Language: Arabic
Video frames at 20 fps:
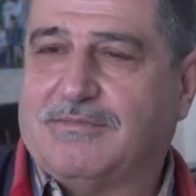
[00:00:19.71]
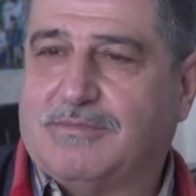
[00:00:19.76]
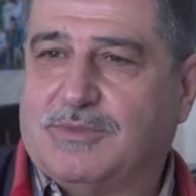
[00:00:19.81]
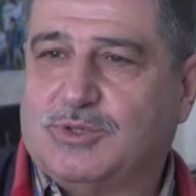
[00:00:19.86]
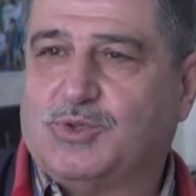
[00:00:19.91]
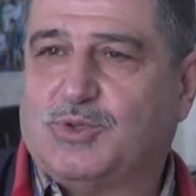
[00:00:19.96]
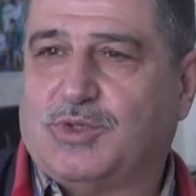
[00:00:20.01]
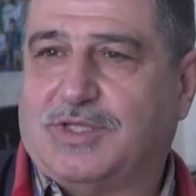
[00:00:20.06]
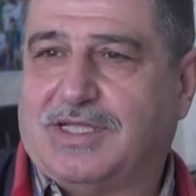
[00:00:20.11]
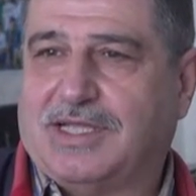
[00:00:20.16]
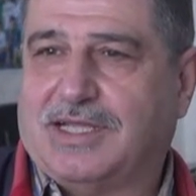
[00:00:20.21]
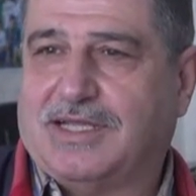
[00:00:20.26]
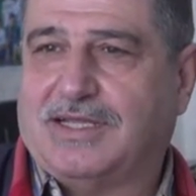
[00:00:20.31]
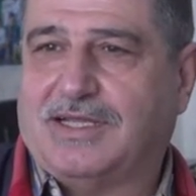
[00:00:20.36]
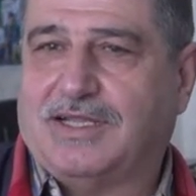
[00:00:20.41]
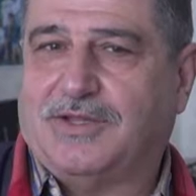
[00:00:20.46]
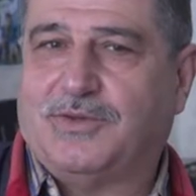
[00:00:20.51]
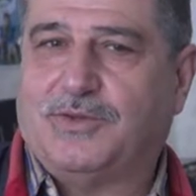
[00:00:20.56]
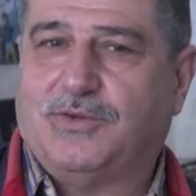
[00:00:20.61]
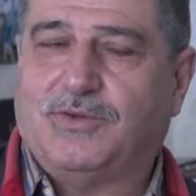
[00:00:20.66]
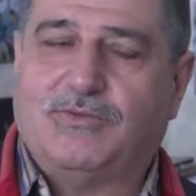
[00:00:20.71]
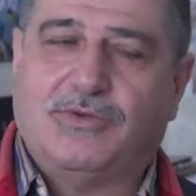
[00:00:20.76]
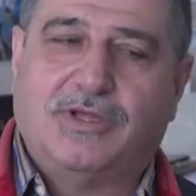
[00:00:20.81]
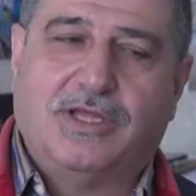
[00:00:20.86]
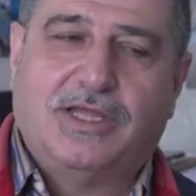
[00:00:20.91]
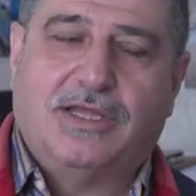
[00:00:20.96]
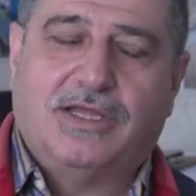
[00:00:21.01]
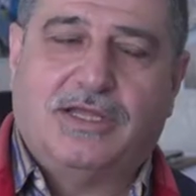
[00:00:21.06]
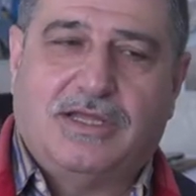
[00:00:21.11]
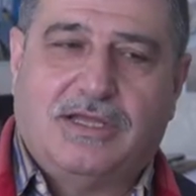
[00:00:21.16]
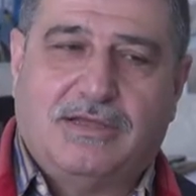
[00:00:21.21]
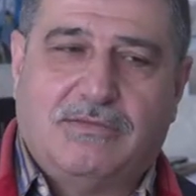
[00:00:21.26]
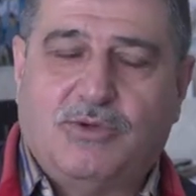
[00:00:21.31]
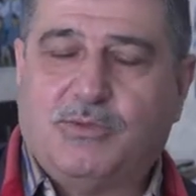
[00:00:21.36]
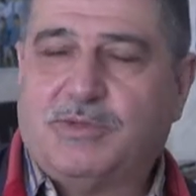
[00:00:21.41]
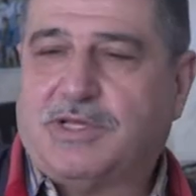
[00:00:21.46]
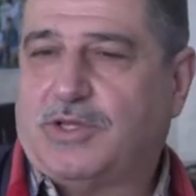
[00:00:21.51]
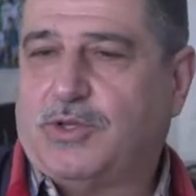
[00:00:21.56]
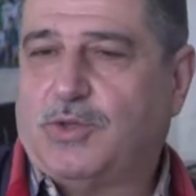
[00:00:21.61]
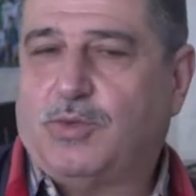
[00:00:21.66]
بسوريا لانه مو
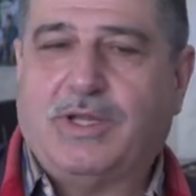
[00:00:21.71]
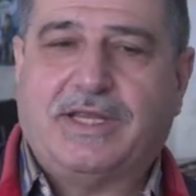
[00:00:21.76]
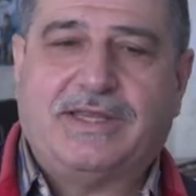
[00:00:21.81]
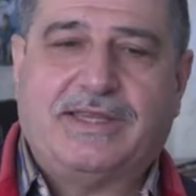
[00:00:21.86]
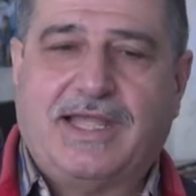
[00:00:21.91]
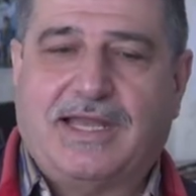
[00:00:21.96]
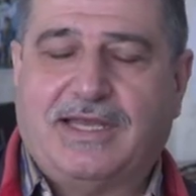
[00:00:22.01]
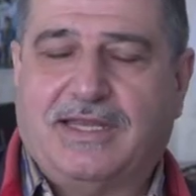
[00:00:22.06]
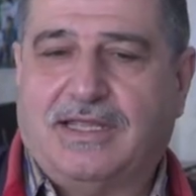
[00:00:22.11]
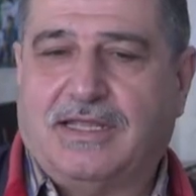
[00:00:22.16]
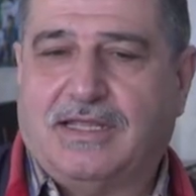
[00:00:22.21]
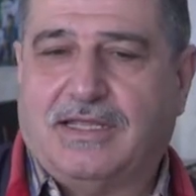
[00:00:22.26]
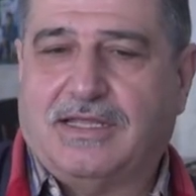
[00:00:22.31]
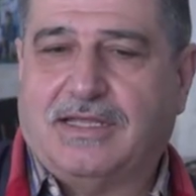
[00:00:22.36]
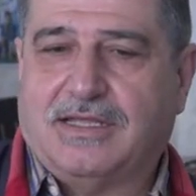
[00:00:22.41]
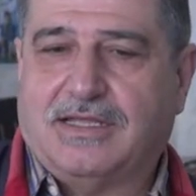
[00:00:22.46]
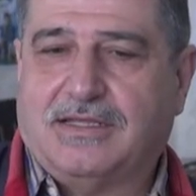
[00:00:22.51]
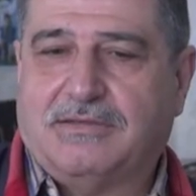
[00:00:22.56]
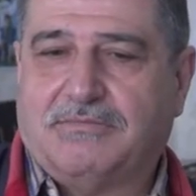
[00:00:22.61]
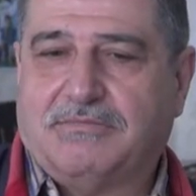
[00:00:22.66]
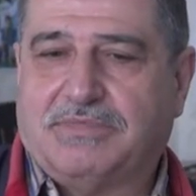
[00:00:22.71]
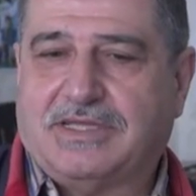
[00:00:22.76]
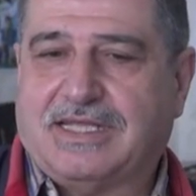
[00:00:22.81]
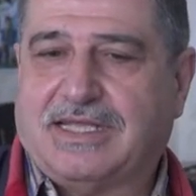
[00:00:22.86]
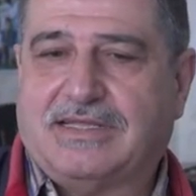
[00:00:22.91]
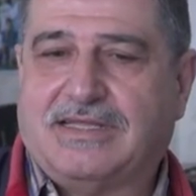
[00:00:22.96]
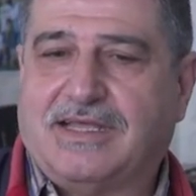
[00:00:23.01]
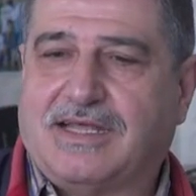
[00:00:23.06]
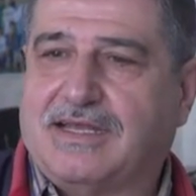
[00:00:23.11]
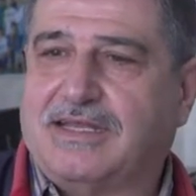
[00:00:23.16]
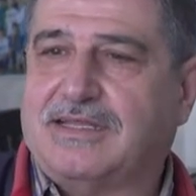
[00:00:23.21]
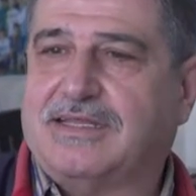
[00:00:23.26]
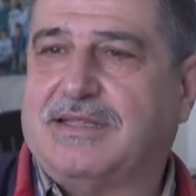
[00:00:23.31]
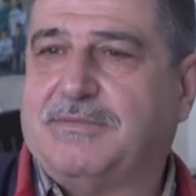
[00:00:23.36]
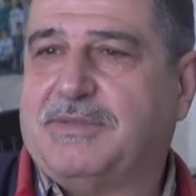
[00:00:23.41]
مثل الدول الثانيه بتختار انت